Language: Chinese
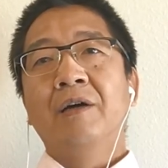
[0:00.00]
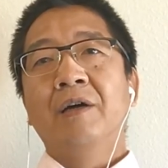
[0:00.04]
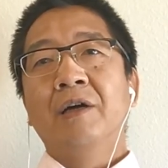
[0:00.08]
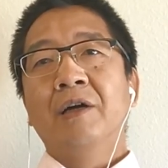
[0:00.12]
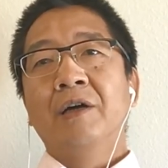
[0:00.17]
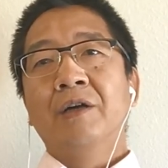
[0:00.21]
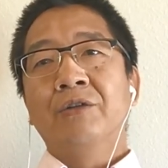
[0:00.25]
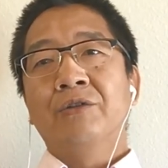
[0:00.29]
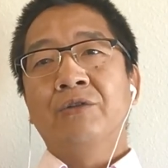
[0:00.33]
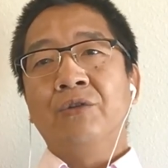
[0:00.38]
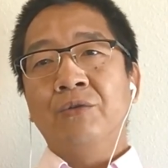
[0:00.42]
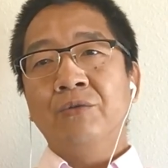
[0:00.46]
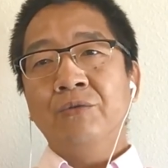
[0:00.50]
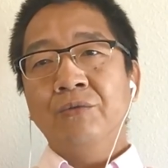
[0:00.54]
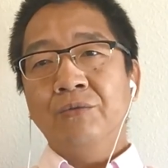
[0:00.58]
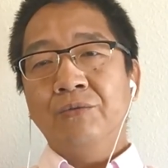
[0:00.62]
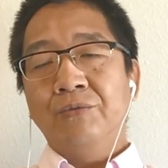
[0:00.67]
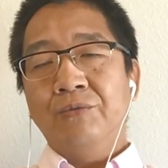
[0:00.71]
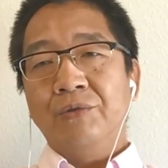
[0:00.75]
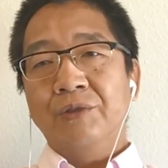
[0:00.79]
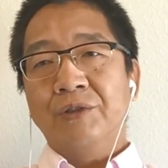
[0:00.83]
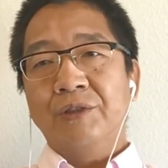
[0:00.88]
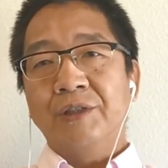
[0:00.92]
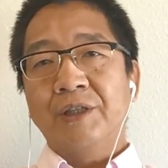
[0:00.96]
中
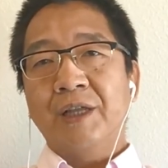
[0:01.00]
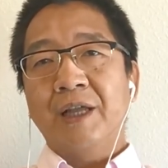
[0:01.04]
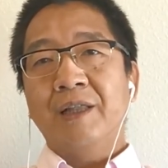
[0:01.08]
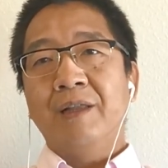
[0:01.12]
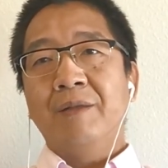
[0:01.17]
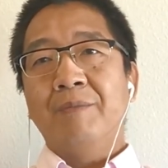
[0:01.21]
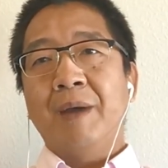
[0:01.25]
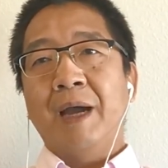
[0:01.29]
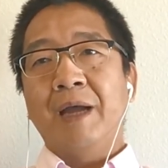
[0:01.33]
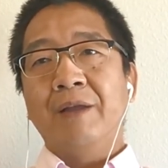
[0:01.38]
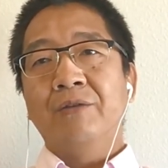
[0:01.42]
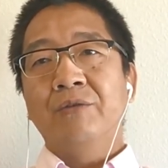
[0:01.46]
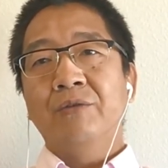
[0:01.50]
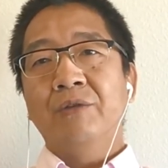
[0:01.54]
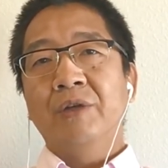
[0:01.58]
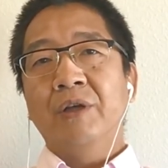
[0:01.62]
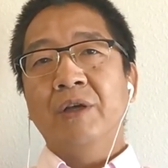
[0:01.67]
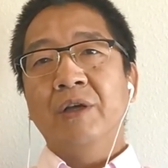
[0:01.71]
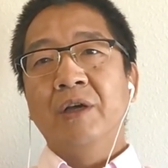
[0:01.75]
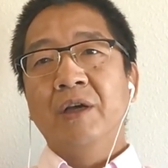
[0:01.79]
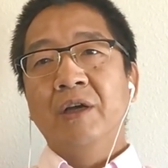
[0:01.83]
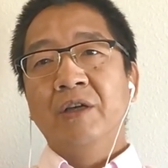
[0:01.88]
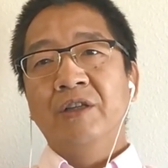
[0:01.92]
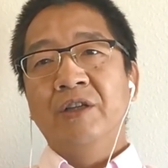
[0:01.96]
古时代的满洲
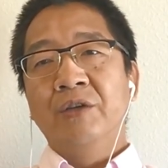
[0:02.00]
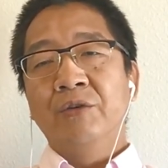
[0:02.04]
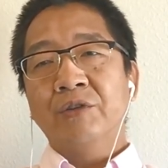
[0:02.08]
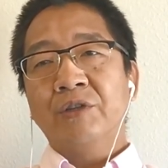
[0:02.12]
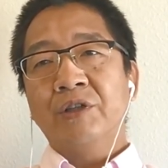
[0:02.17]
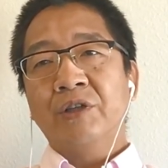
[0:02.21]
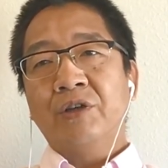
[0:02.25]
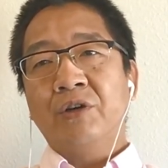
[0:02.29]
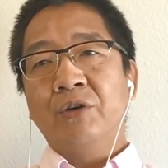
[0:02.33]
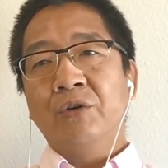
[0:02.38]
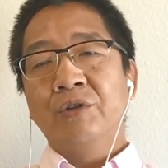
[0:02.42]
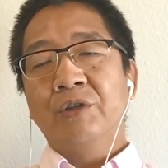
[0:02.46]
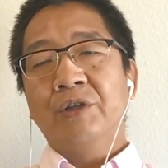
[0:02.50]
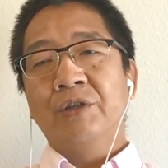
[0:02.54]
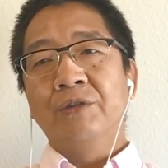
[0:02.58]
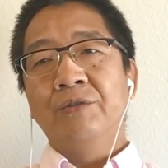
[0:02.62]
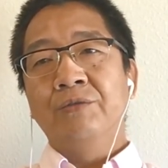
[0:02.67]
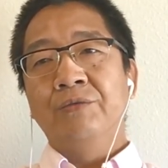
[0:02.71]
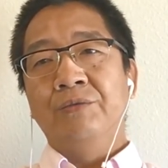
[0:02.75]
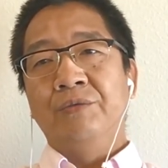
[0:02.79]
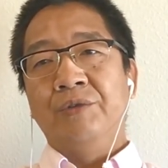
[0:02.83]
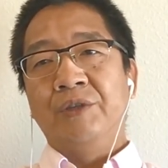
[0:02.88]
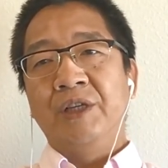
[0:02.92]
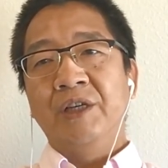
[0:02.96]
人，也就是构成
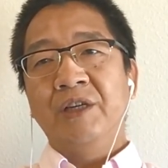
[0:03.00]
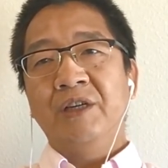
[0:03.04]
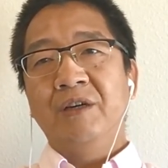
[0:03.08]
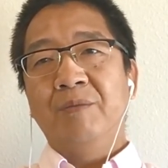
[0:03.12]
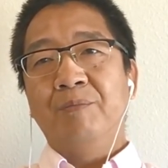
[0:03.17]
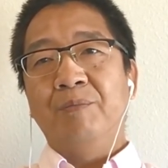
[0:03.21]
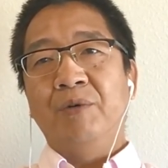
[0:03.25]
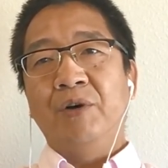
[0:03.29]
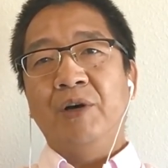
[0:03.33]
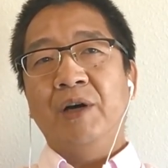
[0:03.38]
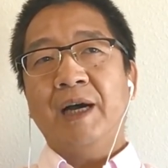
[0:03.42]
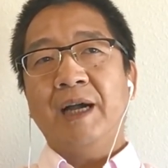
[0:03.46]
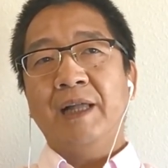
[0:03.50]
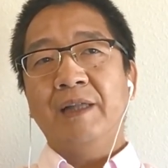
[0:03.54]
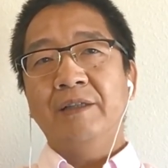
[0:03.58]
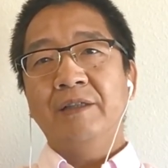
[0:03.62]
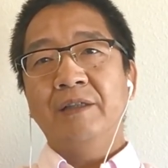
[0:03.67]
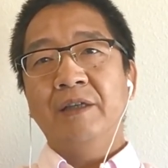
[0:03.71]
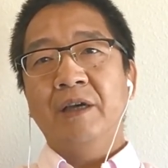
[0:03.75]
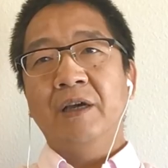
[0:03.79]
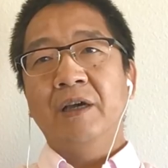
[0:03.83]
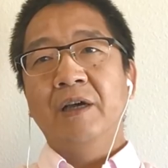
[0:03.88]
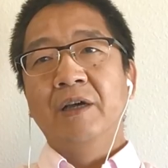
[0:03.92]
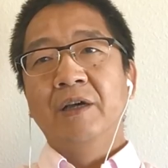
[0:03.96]
女真和渤海这
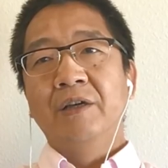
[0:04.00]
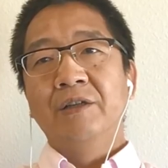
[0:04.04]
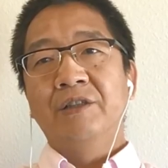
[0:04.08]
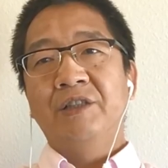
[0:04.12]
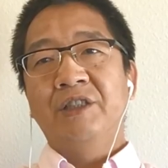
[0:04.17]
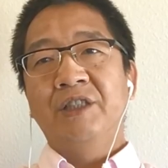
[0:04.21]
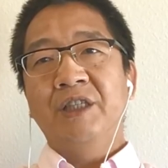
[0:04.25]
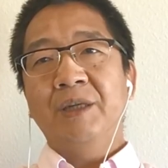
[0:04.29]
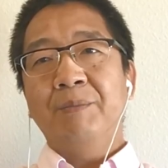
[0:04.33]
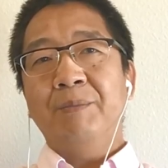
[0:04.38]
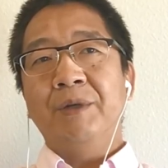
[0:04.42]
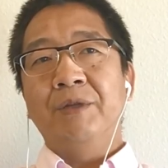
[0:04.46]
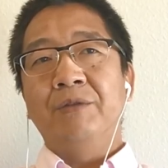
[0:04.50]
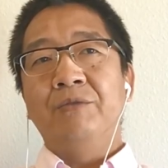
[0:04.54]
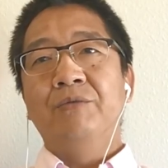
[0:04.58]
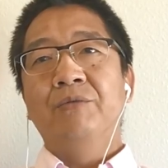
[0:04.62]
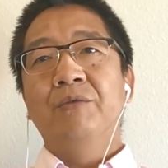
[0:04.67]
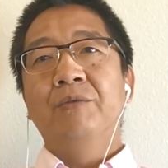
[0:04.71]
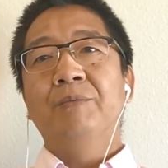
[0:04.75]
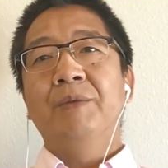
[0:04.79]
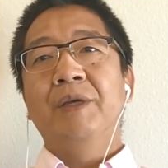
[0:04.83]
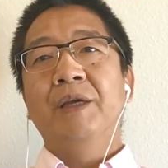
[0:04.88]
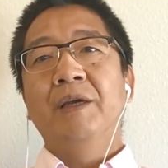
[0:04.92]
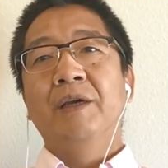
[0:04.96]
些基本居
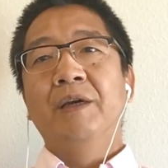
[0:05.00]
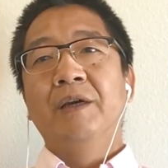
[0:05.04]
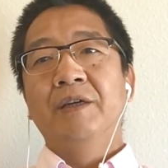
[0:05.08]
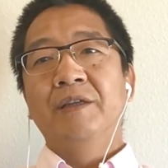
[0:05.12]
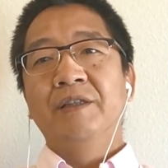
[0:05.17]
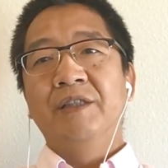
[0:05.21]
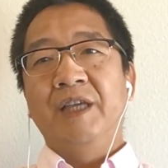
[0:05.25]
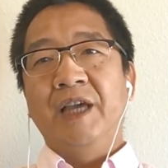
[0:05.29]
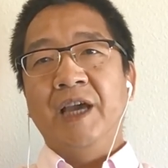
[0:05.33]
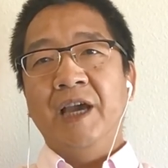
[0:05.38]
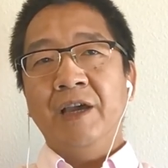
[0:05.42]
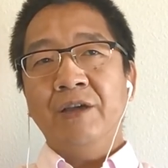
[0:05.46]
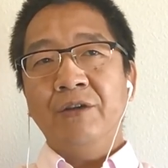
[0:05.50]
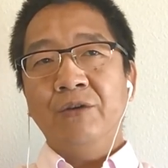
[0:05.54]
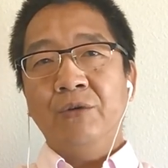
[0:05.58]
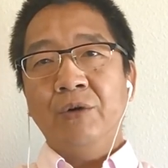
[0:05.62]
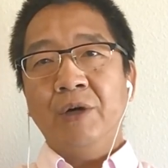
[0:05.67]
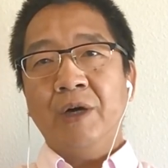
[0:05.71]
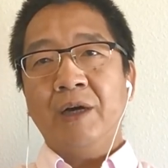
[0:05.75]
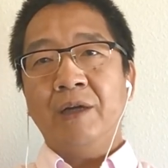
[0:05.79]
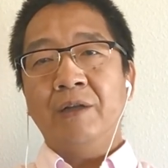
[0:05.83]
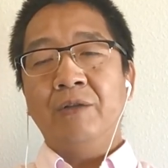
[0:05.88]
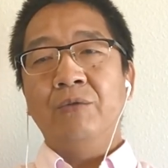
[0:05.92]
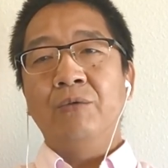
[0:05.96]
民，也有
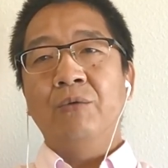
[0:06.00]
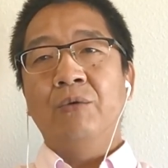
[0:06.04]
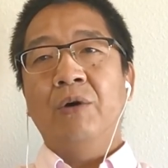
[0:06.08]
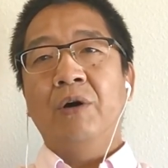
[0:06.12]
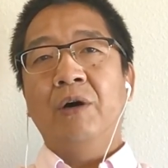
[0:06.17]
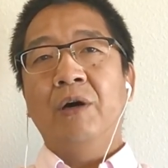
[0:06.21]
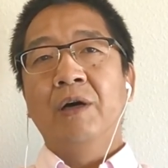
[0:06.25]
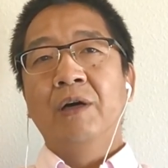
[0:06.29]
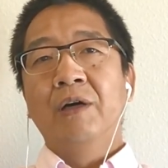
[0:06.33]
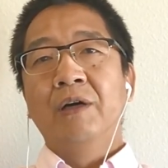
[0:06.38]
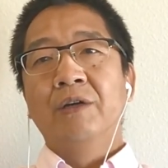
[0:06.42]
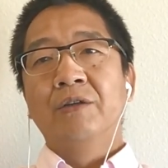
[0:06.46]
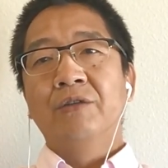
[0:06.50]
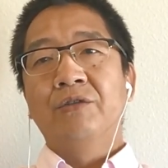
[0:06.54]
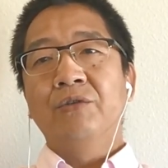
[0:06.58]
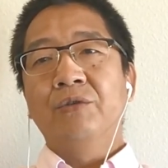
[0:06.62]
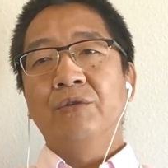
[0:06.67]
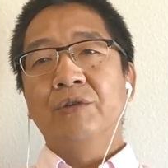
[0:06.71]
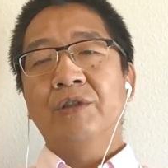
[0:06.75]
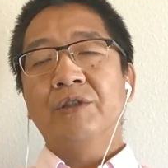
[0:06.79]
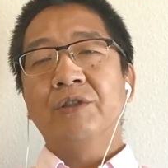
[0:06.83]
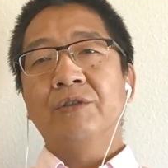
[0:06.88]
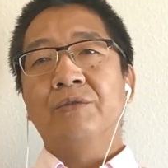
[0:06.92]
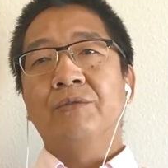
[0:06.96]
很多就
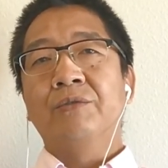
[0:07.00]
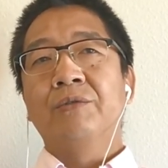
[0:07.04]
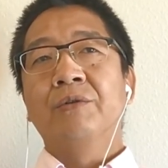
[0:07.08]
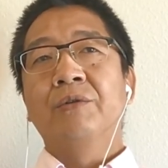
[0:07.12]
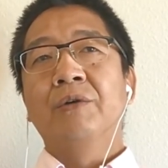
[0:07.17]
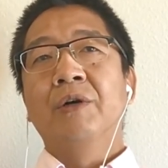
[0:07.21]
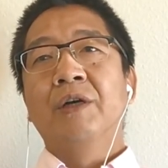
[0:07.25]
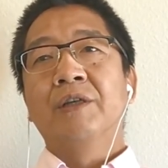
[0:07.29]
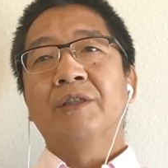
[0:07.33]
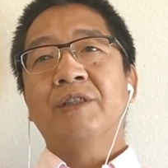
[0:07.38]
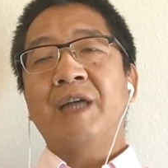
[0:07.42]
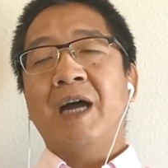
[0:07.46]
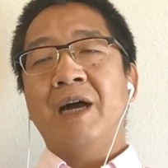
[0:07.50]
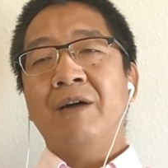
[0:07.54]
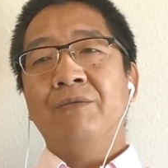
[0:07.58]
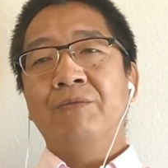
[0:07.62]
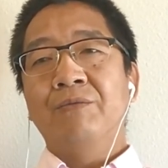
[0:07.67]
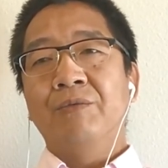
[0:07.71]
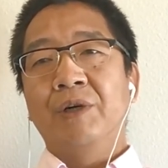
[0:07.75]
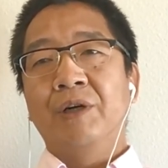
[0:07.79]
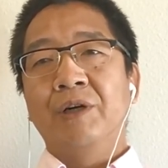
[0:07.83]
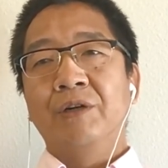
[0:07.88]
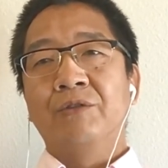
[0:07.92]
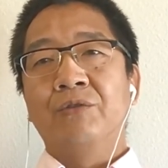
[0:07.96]
是从上
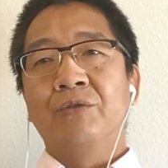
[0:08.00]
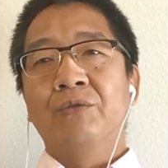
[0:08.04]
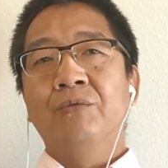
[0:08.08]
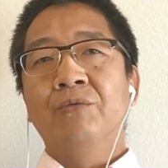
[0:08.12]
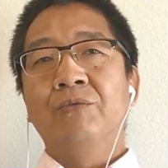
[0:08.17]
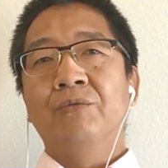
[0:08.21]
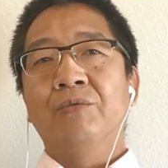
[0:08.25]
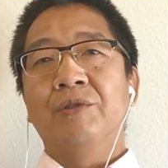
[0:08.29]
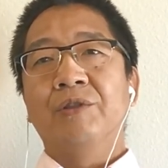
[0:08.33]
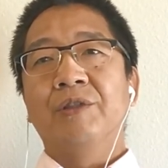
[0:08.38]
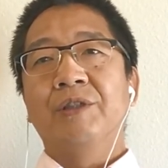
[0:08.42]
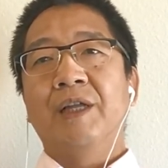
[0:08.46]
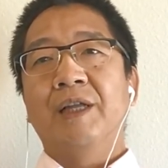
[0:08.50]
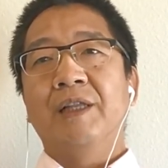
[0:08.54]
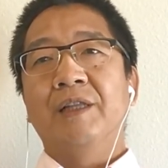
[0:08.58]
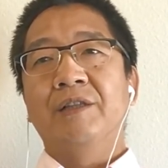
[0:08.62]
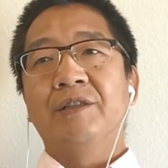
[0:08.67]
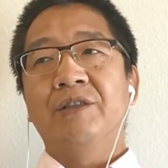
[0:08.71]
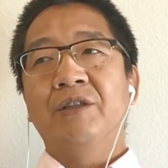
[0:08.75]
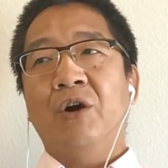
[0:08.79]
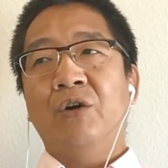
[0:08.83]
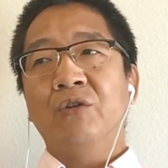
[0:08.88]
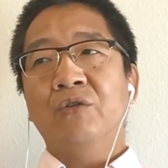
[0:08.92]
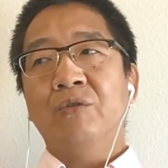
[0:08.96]
古和中古时代的
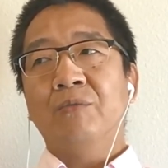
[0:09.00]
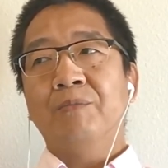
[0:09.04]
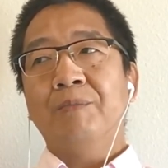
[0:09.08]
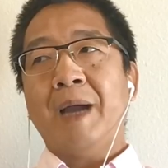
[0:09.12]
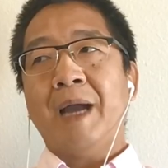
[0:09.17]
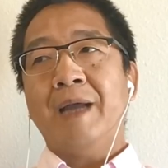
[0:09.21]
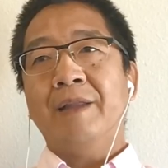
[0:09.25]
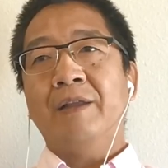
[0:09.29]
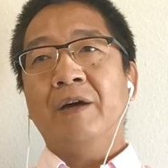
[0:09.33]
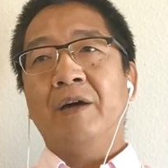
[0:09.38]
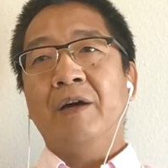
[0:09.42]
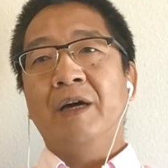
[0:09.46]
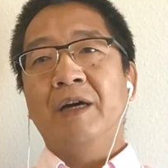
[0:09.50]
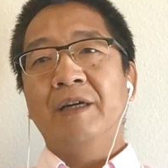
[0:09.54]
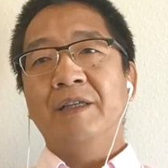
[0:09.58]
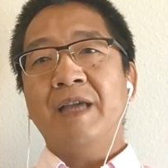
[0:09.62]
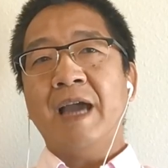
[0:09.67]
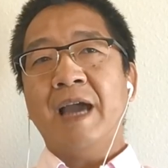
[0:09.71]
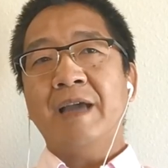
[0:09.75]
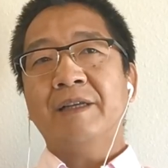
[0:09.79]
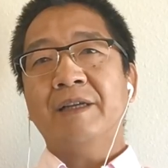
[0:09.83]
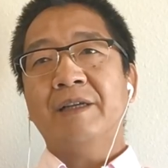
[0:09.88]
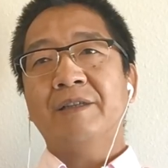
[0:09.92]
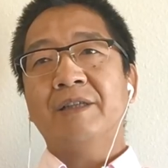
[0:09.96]
胶东半岛和
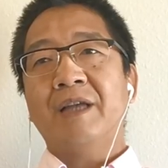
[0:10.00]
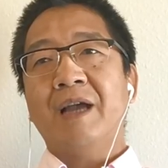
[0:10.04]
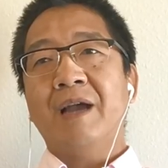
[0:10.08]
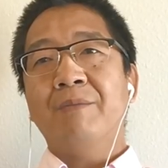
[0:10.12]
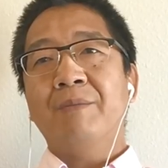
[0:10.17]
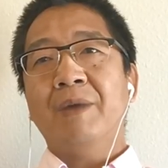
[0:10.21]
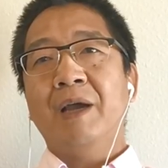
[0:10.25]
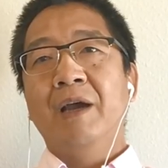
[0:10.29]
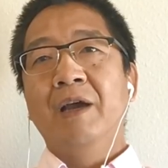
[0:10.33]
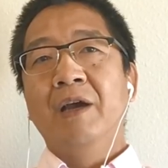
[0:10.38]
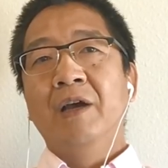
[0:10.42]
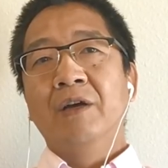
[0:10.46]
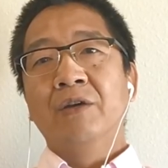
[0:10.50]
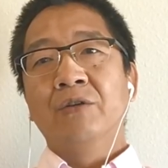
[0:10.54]
燕山山脉，